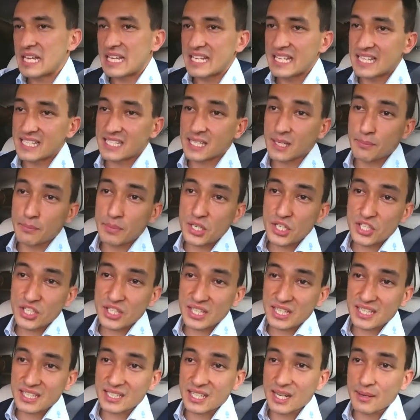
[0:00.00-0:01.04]
Если
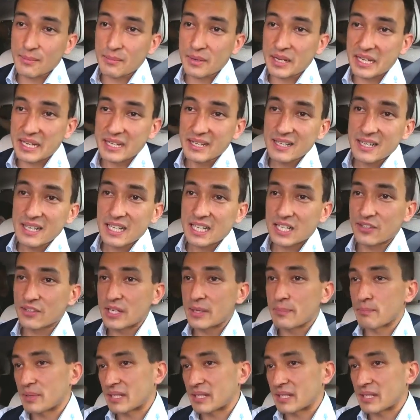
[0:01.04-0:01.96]
обычно, когда мы говорим